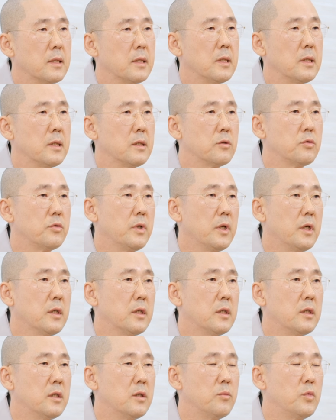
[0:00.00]
이
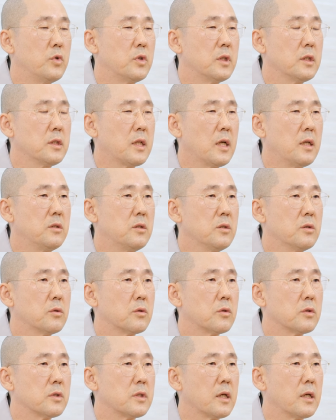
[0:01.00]
수행을 너무
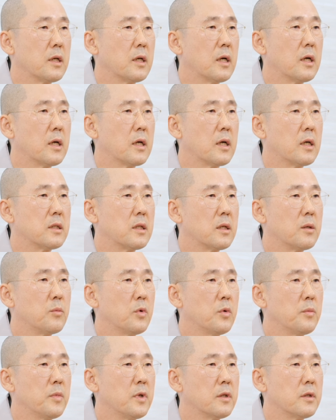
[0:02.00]
극단적으로 생각하다
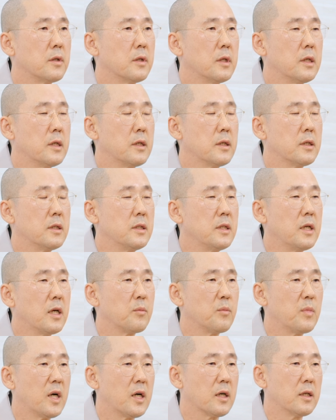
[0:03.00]
보면
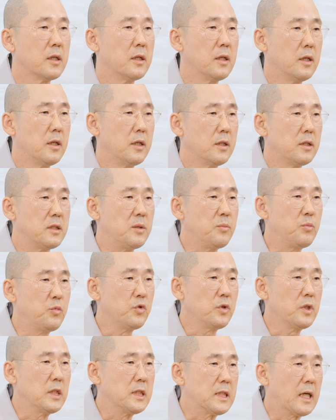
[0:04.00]
그냥 막
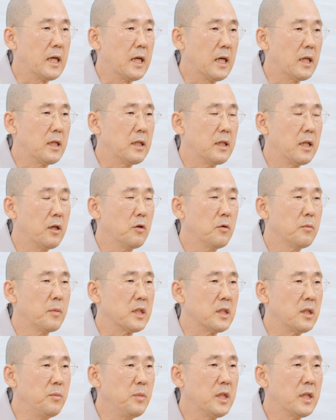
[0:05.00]
집중이 잘 되고
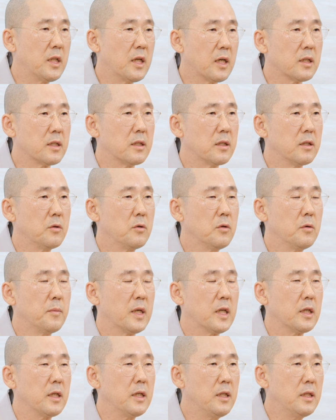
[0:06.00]
막 리미터가 뜨고
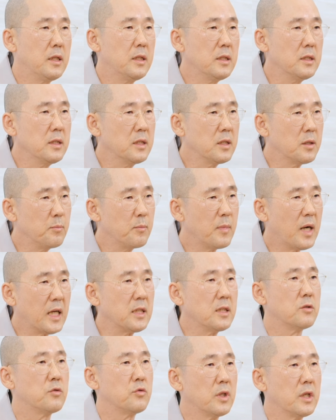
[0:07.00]
막 이런
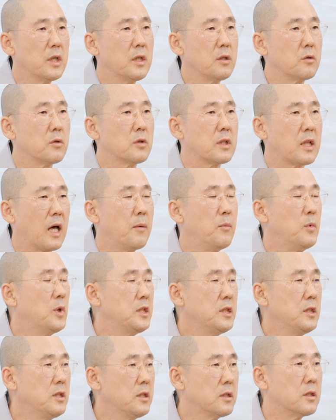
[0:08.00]
것만이 수행이고
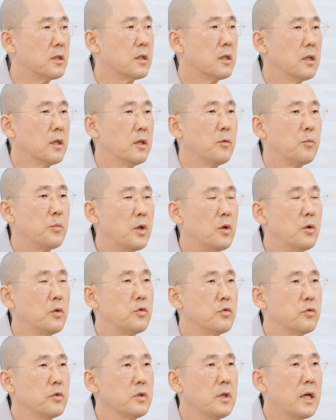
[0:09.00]
나머지는 별로
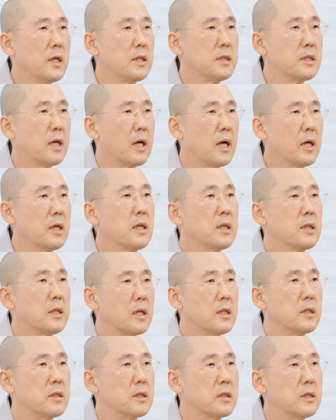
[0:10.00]
중요하지 않게
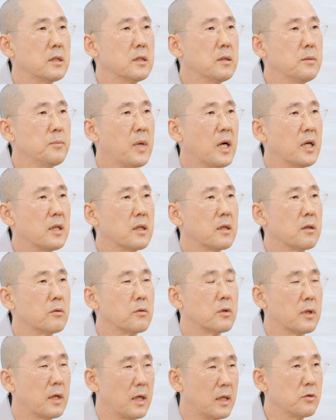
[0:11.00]
되는 그런
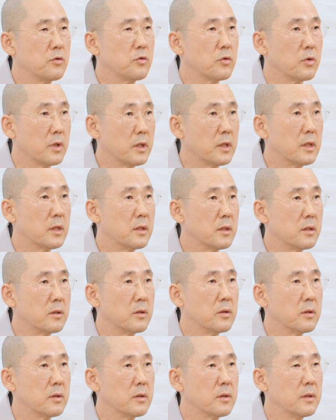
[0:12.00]
방향으로 갈 수도
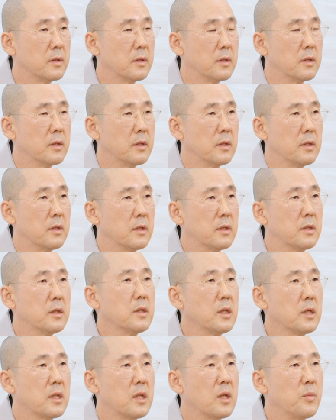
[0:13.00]
있거든요.
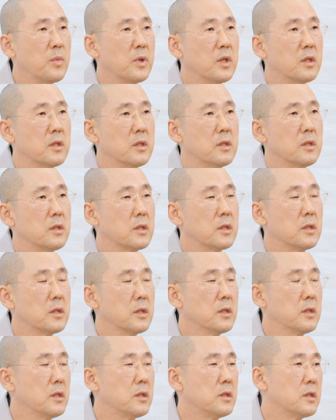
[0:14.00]
그렇게 되면은
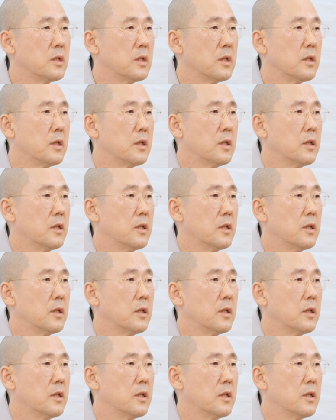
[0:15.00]
그거는 이제